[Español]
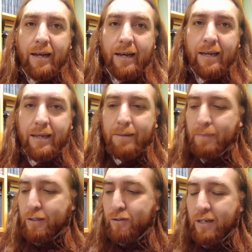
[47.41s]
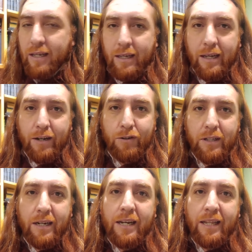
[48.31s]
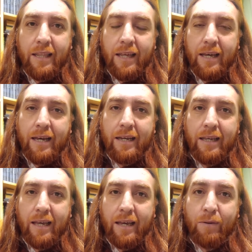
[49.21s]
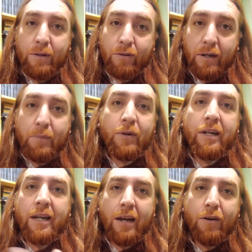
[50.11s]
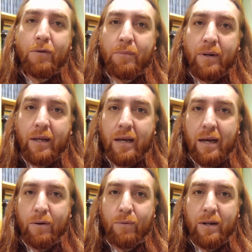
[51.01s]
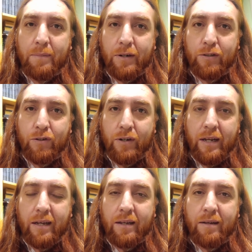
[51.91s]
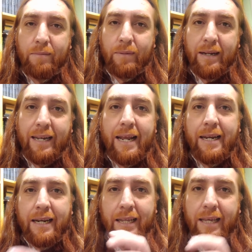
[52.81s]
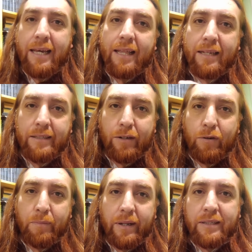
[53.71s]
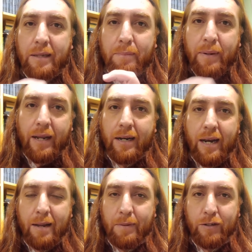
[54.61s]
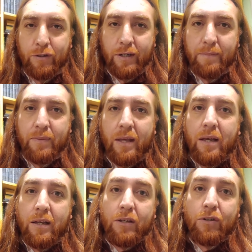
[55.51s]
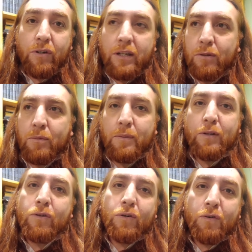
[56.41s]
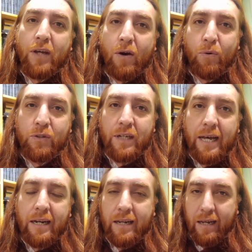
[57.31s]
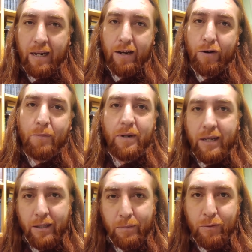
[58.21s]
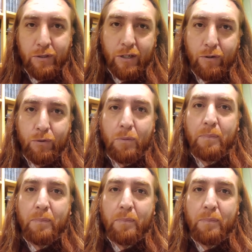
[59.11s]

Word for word: Hay personas que no tienen idea que cuando le ponen el nombre a una persona la energía de ese nombre se impregna en la persona. Yo en este momento no voy a juzgar el nombre que te pusieron tus